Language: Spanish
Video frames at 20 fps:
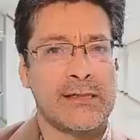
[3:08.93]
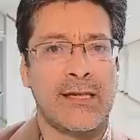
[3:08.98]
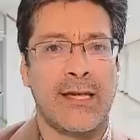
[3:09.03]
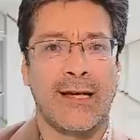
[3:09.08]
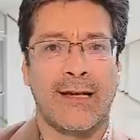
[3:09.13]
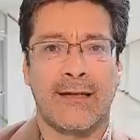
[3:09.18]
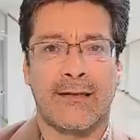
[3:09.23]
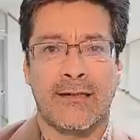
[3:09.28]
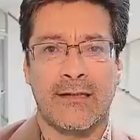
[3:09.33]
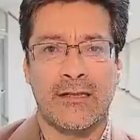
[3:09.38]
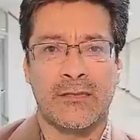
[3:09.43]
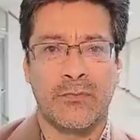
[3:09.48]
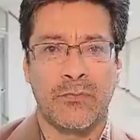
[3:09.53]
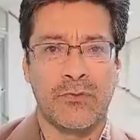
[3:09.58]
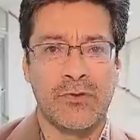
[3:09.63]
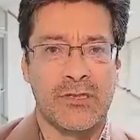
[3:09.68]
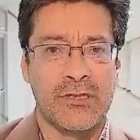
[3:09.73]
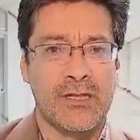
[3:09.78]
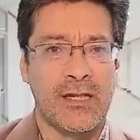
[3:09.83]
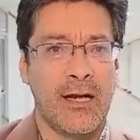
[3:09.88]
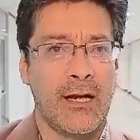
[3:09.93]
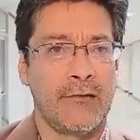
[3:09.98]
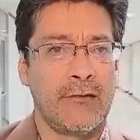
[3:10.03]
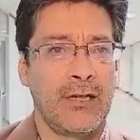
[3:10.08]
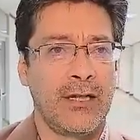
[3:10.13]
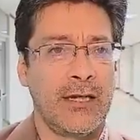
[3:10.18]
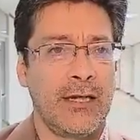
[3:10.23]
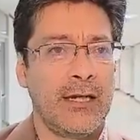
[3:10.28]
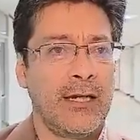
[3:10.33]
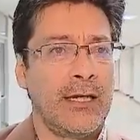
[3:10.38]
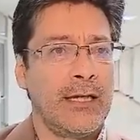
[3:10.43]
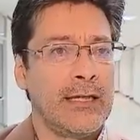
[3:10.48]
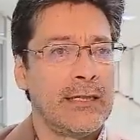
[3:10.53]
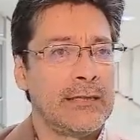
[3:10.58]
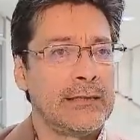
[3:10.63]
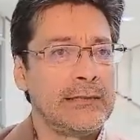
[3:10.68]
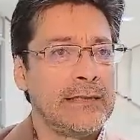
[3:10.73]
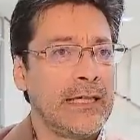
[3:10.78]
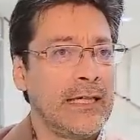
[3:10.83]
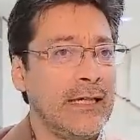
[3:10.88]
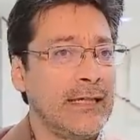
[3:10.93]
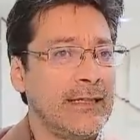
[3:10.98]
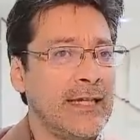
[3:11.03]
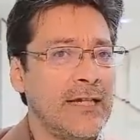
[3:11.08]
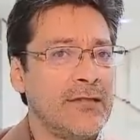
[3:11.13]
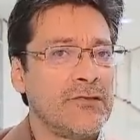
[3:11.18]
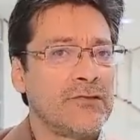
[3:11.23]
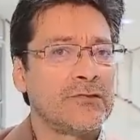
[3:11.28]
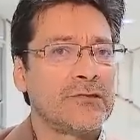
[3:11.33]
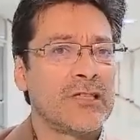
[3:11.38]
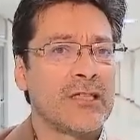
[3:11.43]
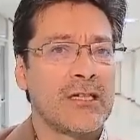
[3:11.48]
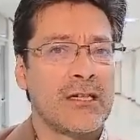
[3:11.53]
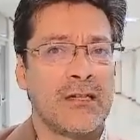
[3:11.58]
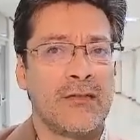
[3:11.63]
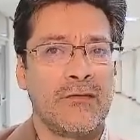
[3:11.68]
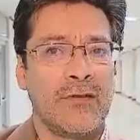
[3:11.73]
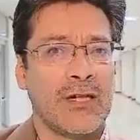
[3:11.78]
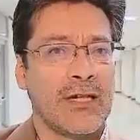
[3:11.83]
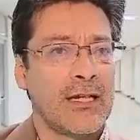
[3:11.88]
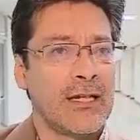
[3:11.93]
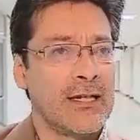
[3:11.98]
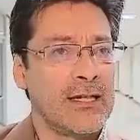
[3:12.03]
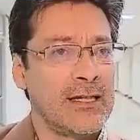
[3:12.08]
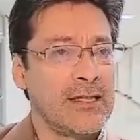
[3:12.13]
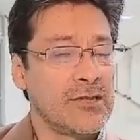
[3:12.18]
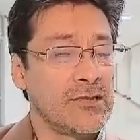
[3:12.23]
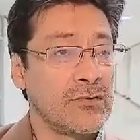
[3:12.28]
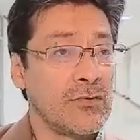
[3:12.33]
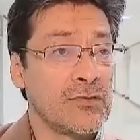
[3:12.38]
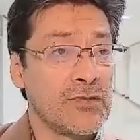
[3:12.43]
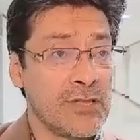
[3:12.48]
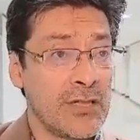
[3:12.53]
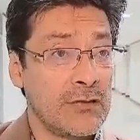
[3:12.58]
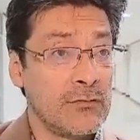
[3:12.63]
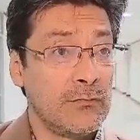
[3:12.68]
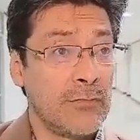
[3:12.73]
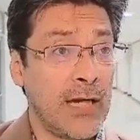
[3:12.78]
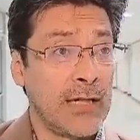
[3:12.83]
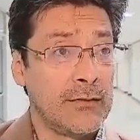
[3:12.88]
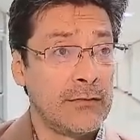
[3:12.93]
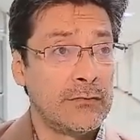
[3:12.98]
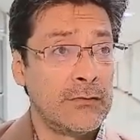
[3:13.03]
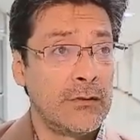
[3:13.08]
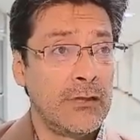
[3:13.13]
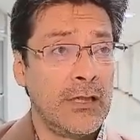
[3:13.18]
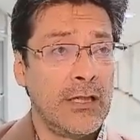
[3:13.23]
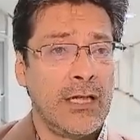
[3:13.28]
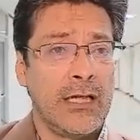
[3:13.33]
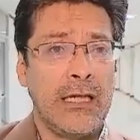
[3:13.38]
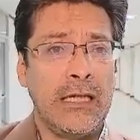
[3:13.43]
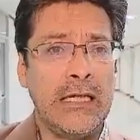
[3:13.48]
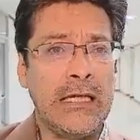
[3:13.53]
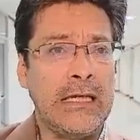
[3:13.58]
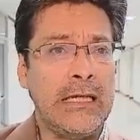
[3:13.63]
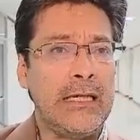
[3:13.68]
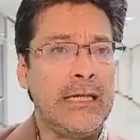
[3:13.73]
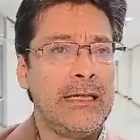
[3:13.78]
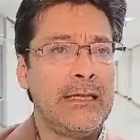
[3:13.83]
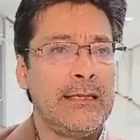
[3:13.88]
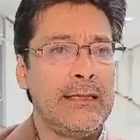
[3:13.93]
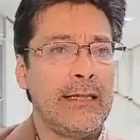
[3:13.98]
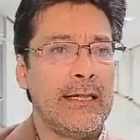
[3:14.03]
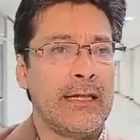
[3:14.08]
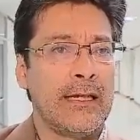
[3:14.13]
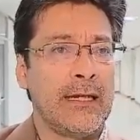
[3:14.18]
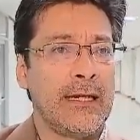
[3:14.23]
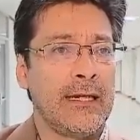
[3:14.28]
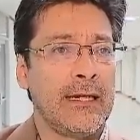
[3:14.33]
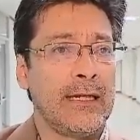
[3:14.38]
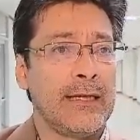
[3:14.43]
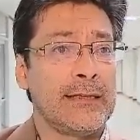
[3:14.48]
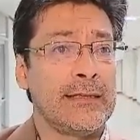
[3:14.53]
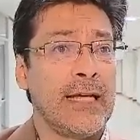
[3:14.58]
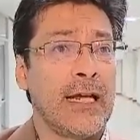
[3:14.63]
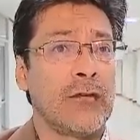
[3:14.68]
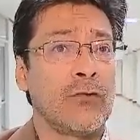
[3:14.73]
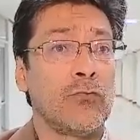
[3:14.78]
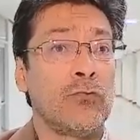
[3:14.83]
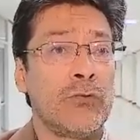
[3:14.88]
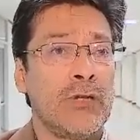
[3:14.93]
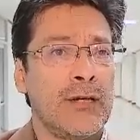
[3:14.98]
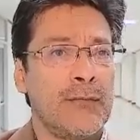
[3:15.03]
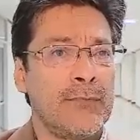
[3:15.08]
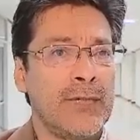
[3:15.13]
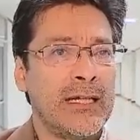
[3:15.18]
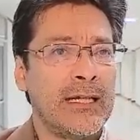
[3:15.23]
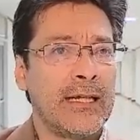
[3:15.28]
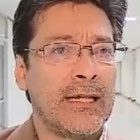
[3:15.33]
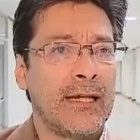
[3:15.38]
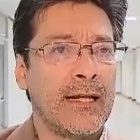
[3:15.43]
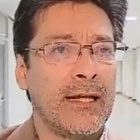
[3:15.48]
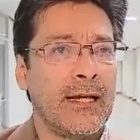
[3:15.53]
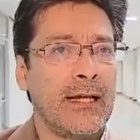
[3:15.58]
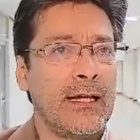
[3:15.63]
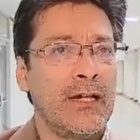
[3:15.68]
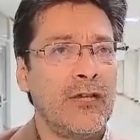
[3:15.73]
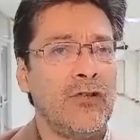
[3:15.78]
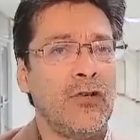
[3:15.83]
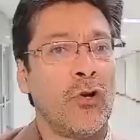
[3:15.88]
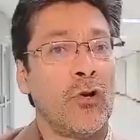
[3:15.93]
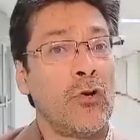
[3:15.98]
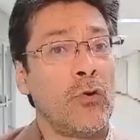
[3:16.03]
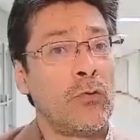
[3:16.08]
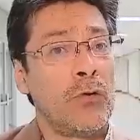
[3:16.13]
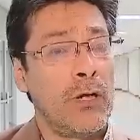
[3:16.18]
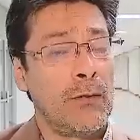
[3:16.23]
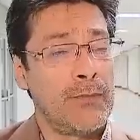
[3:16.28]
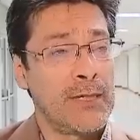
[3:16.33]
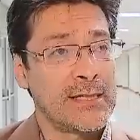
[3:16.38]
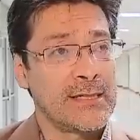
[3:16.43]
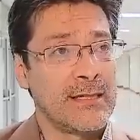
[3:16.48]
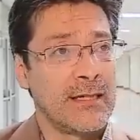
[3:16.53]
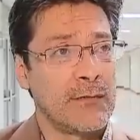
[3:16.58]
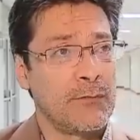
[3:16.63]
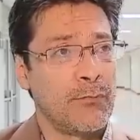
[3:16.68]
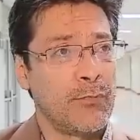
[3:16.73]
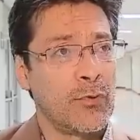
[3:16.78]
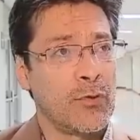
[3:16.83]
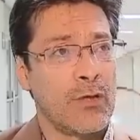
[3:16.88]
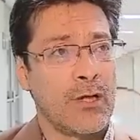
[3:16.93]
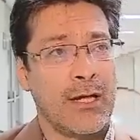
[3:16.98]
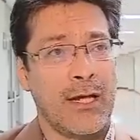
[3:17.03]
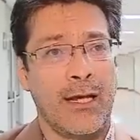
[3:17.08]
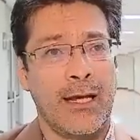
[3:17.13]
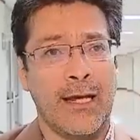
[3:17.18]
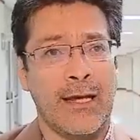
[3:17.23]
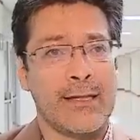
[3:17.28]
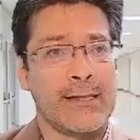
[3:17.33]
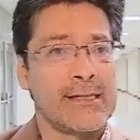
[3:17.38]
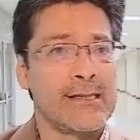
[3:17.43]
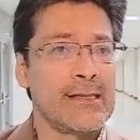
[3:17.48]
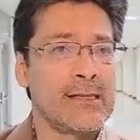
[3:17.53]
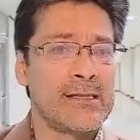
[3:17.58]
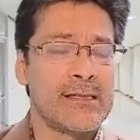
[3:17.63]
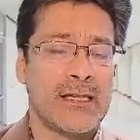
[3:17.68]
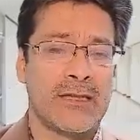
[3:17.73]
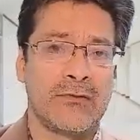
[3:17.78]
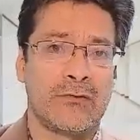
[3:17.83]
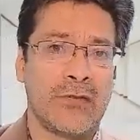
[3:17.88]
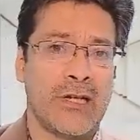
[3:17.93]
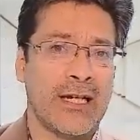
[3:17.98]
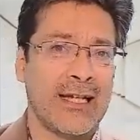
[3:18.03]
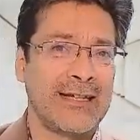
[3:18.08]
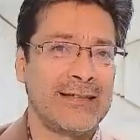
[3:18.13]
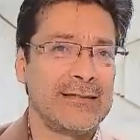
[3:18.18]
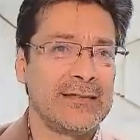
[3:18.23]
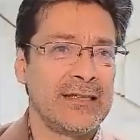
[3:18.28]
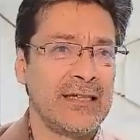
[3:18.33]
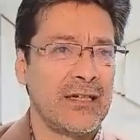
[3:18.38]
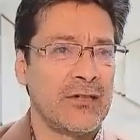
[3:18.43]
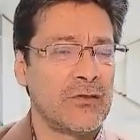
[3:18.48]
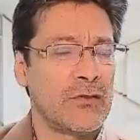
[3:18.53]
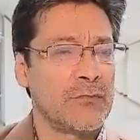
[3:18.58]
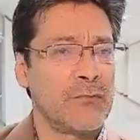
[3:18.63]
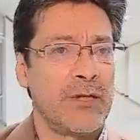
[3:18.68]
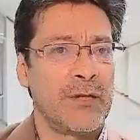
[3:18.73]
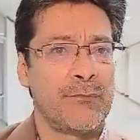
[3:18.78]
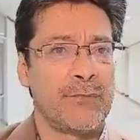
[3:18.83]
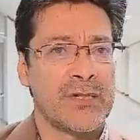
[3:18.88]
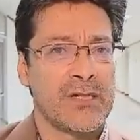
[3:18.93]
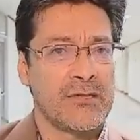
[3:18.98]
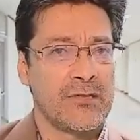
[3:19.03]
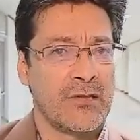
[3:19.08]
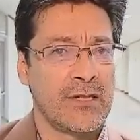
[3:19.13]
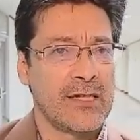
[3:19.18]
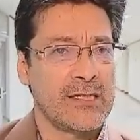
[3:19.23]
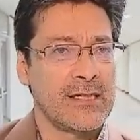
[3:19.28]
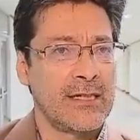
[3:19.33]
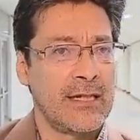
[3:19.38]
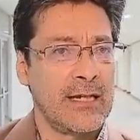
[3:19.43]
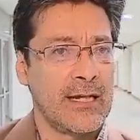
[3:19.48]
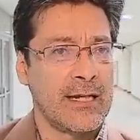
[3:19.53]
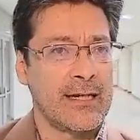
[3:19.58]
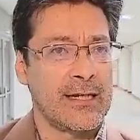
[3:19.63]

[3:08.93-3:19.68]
se haga responsable del daño terrible que le hizo a un ser humano y eh, de alguna manera no lo vuelva a hacer porque existen una cantidad enorme de personas en la